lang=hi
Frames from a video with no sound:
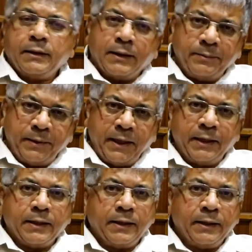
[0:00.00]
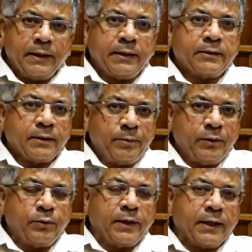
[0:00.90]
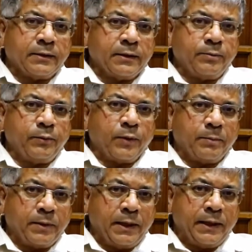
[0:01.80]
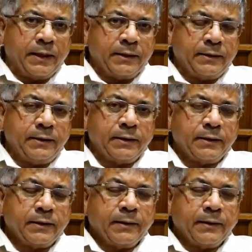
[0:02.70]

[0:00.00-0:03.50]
हम यही कहेंगे कि सभी को हिरासत में वहाँ पर लेना चाहिए